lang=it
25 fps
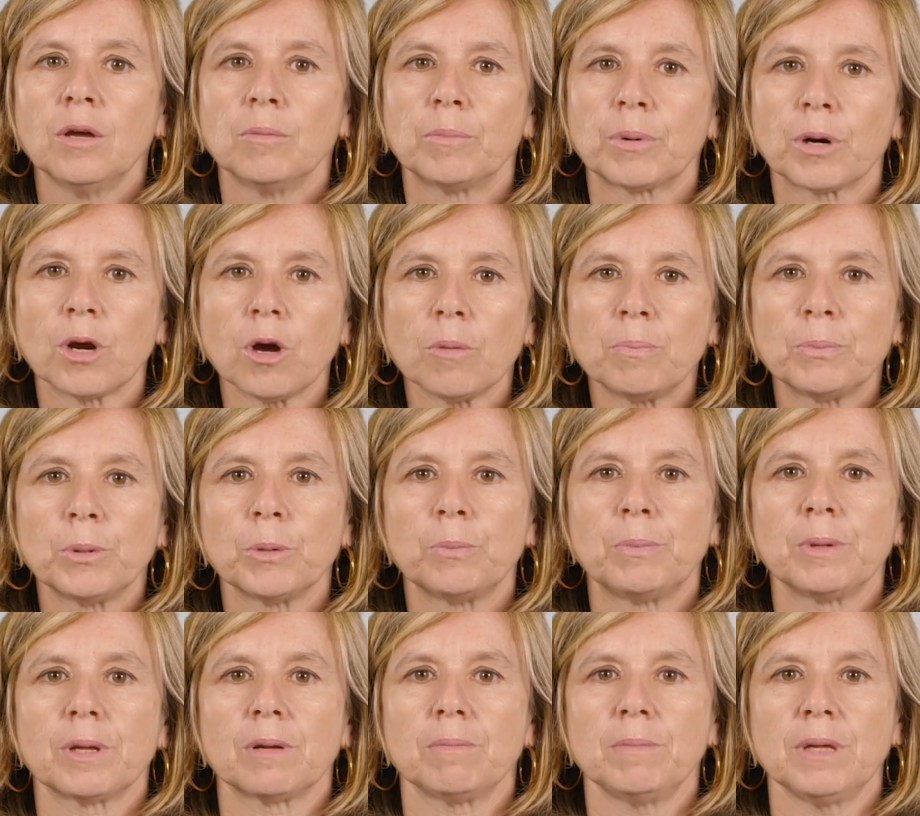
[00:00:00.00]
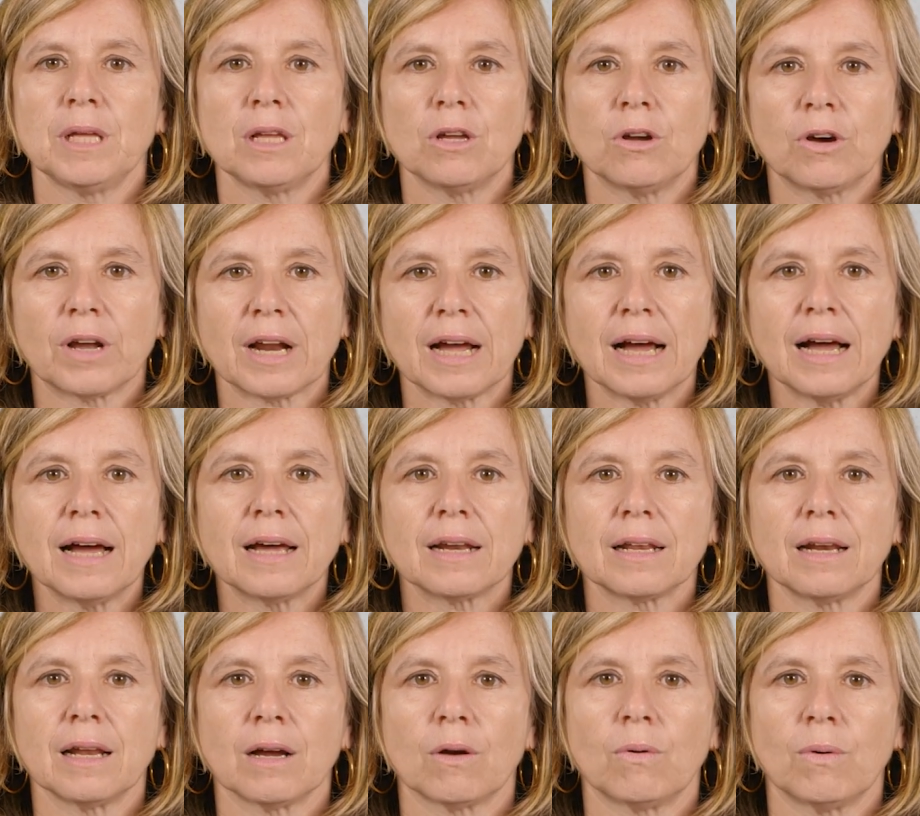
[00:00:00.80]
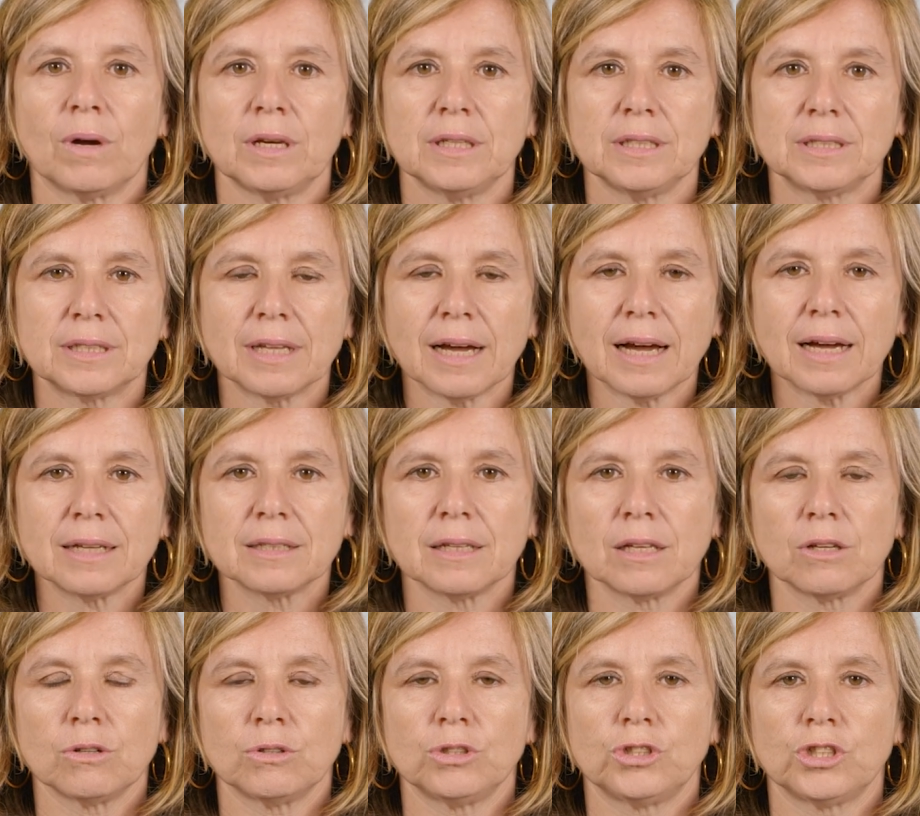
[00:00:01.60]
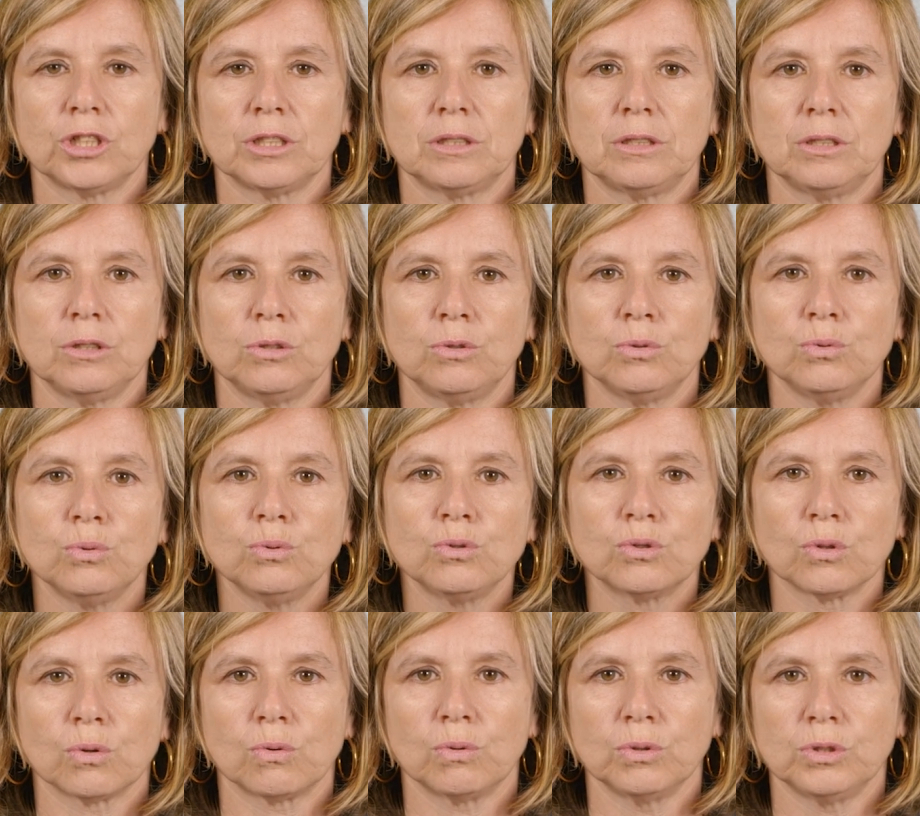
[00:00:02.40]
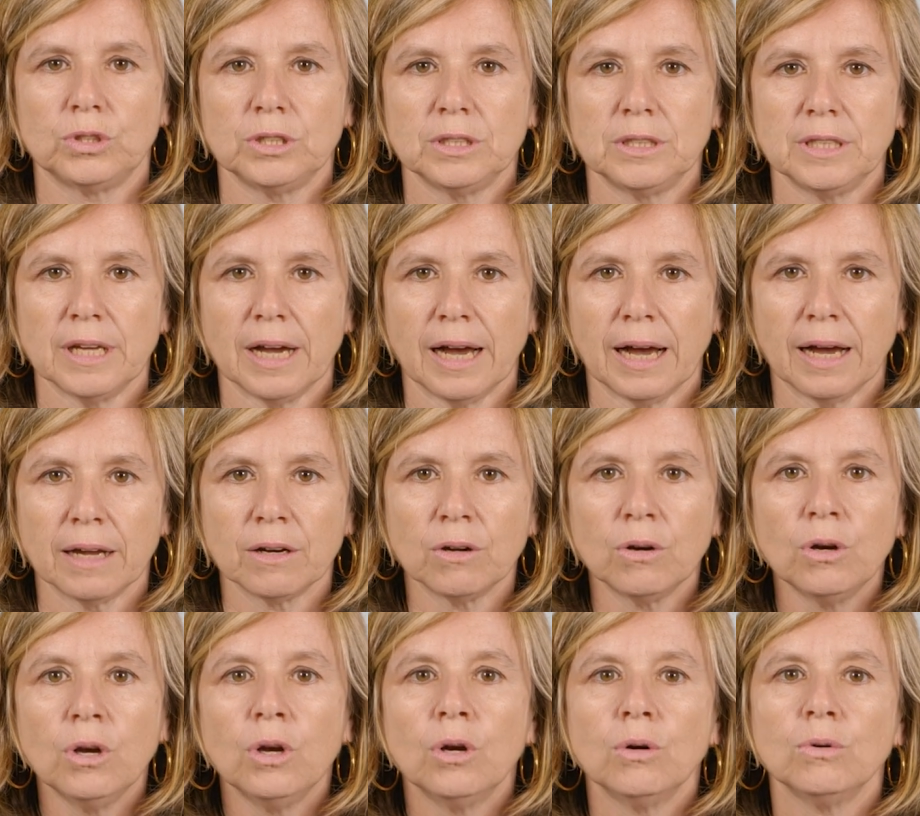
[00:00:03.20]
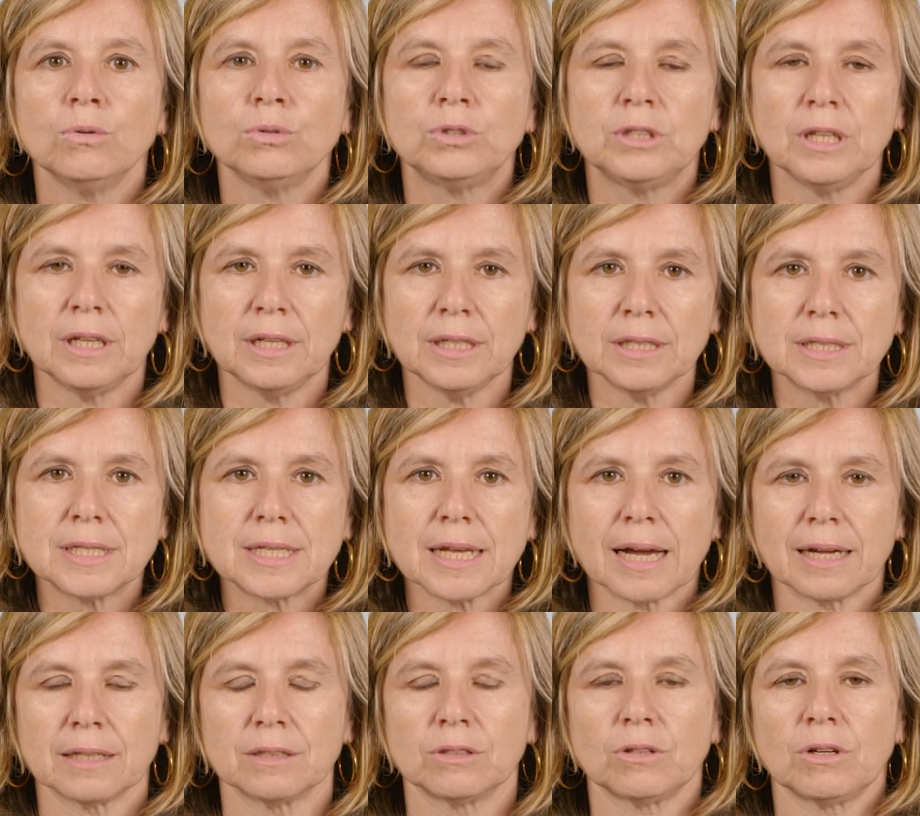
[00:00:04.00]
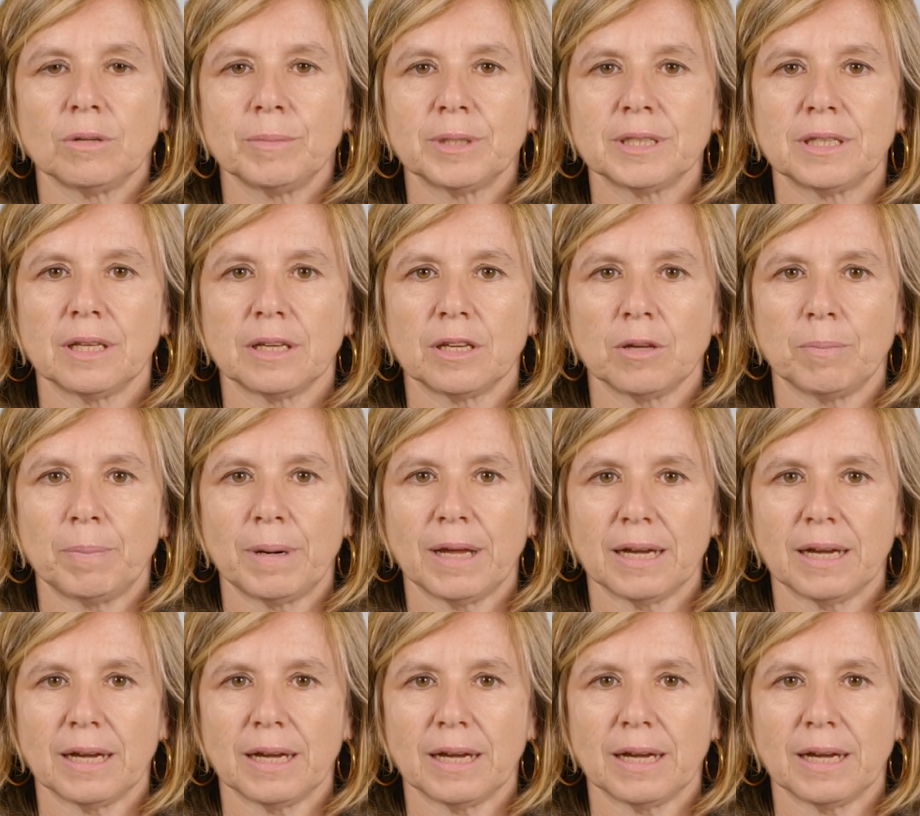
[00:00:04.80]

proprio per migliorare la qualità degli oggetti d'uso quotidiano utilizzando le materie